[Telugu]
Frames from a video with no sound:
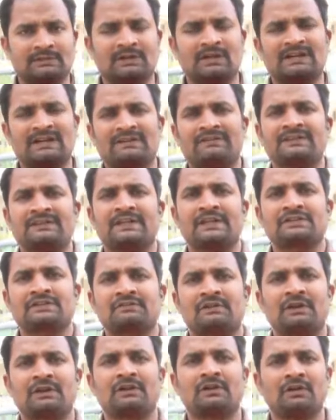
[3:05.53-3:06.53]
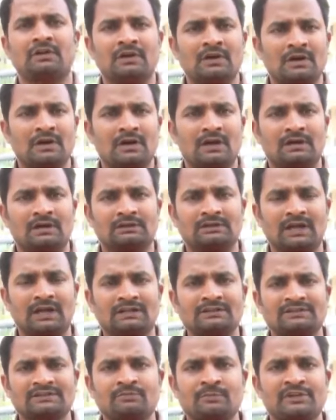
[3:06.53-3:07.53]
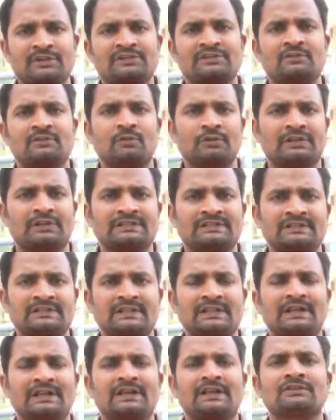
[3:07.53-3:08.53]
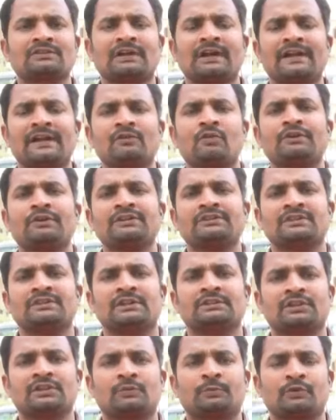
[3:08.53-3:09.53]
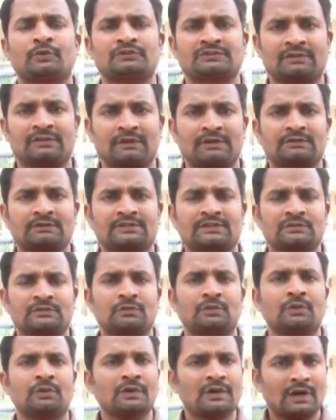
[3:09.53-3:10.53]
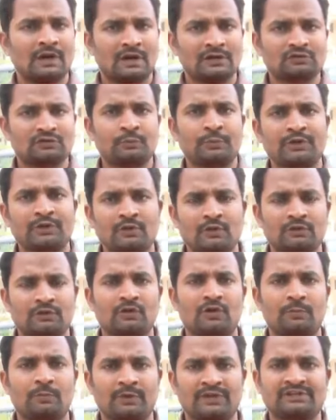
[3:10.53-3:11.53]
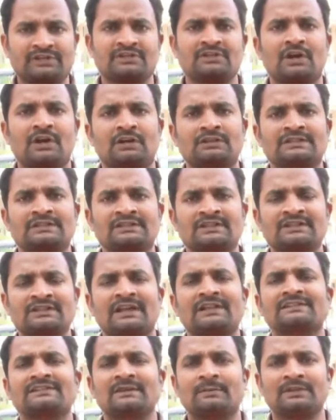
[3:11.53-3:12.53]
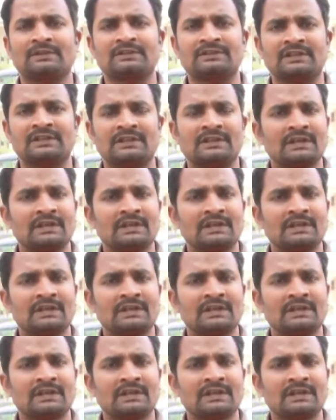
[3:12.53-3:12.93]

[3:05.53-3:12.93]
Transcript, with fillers: అరవింద్ కేజ్రీవాల్ దాఖలు చేసిన పిటిషన్ కొట్టేసింది ఇక హైకోర్టు ఇచ్చిన తీర్పును సవాలు చేస్తూ సుప్రీంకోర్టులో పిటిషన్ దాఖలు చేస్తారు దానికి సంబంధించి